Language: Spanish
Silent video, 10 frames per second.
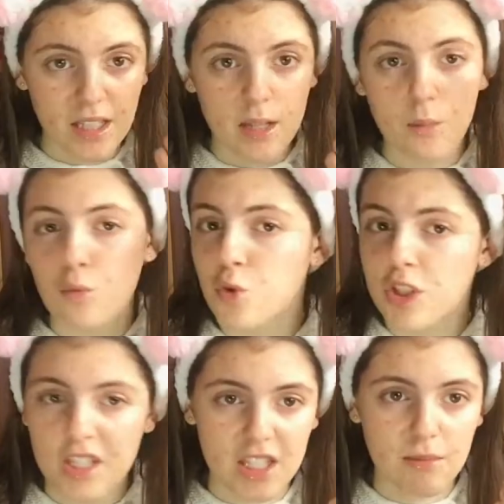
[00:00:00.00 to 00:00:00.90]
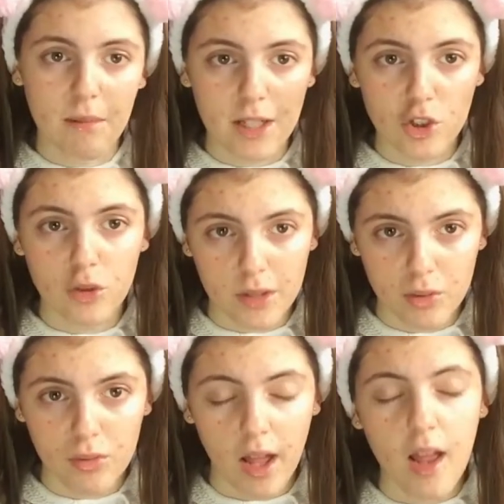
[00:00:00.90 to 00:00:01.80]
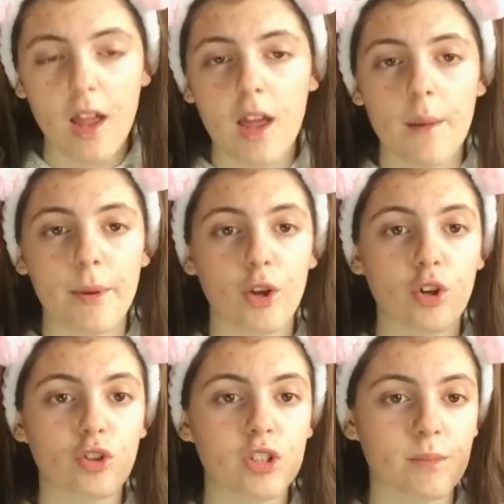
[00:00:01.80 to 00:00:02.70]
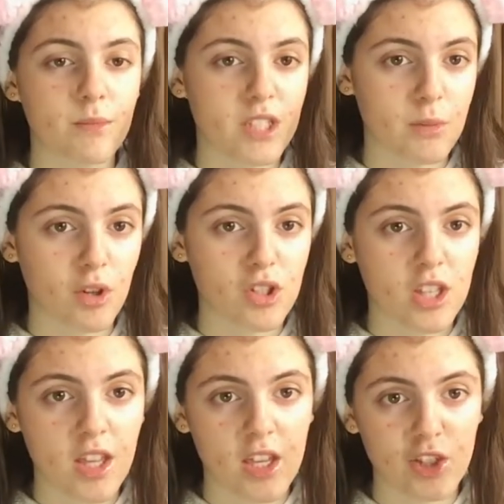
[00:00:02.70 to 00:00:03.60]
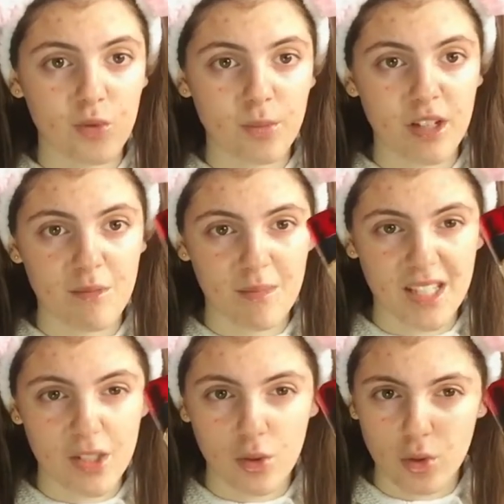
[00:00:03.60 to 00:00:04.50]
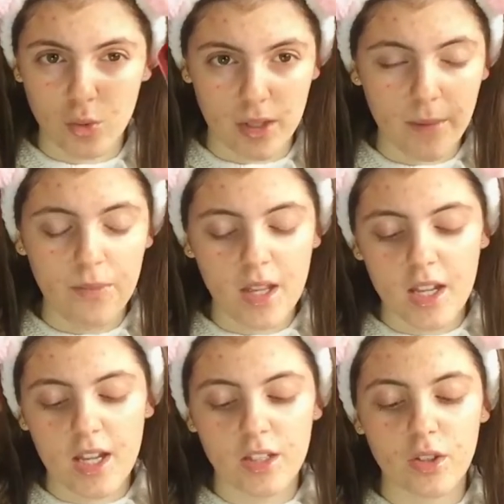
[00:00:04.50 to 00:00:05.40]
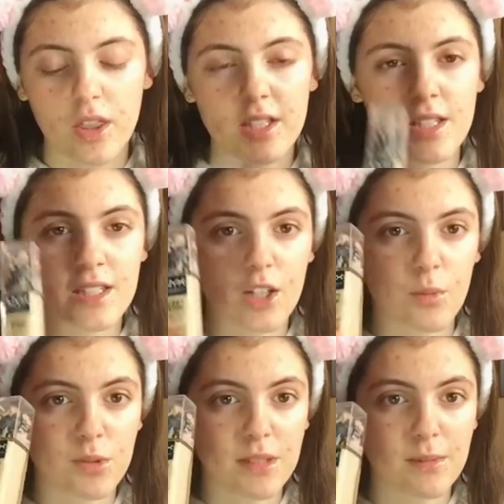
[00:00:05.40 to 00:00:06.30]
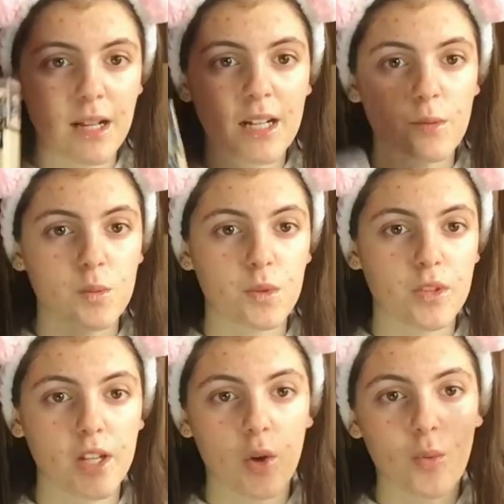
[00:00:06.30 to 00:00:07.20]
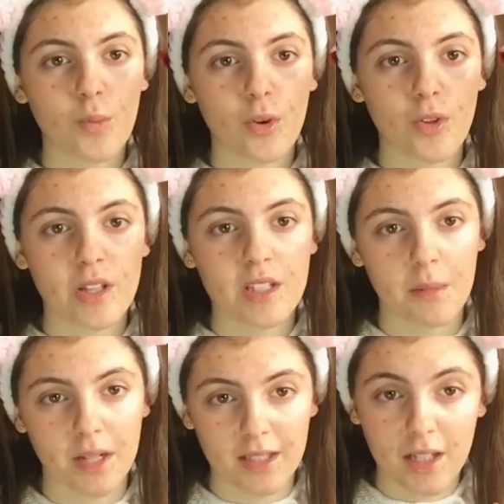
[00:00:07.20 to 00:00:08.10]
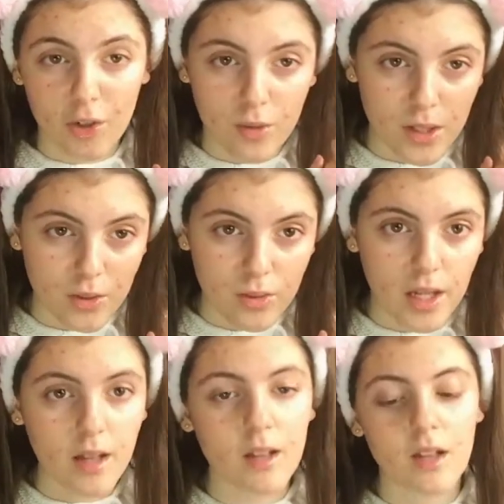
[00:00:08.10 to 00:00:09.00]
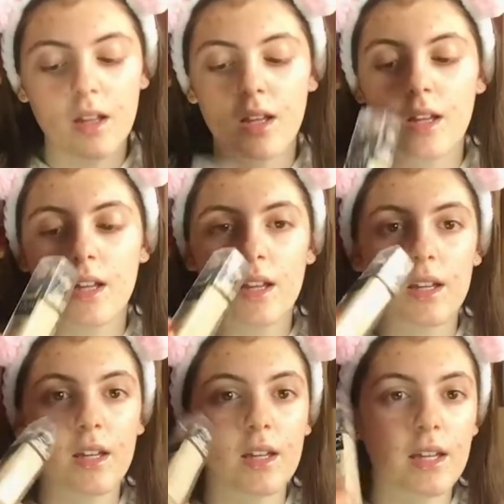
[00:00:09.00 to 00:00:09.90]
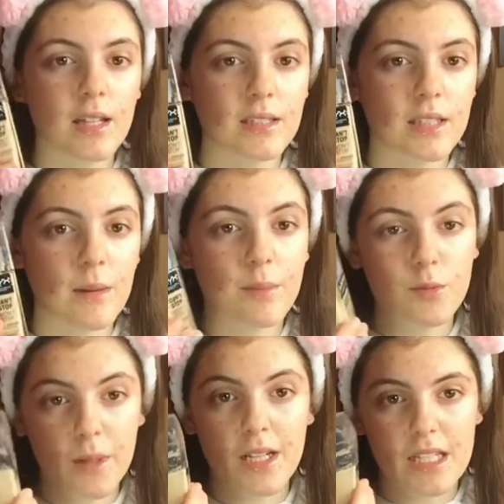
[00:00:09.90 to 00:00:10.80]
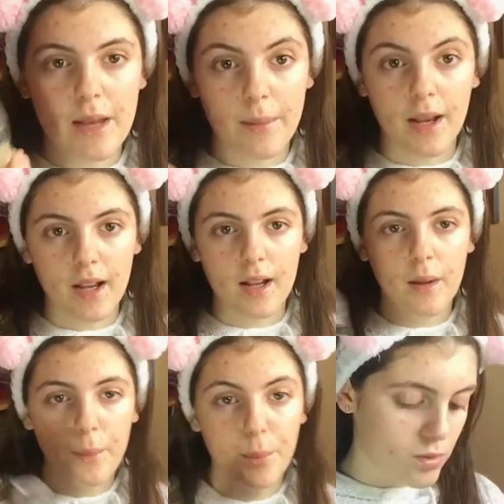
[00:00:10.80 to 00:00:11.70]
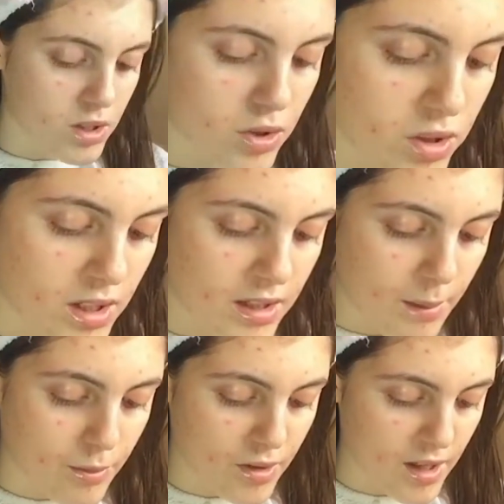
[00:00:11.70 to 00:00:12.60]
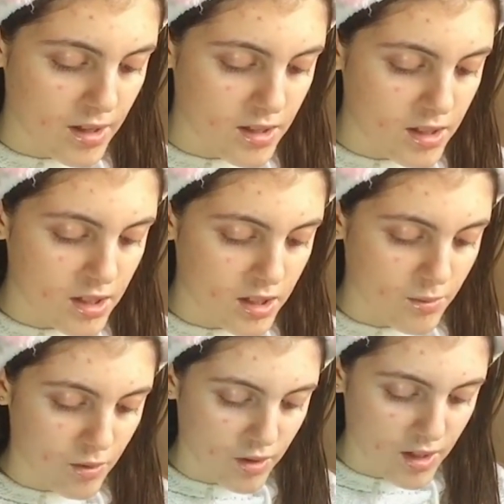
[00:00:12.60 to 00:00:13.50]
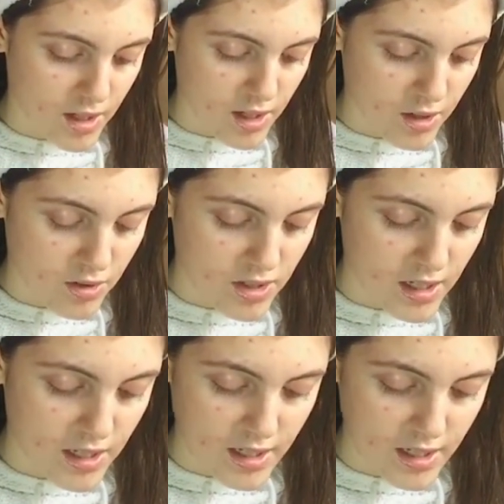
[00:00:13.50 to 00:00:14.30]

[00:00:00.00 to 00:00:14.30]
tiene muchísima más cobertura pero se me oxida y es un pelín más oscura. Entonces esta como es más blanca pues pondré un poco de esta para que tenga cobertura y esta, pues para que sea blanca. Uy, esto está entaponadísimo, ¿eh? De aquí no sale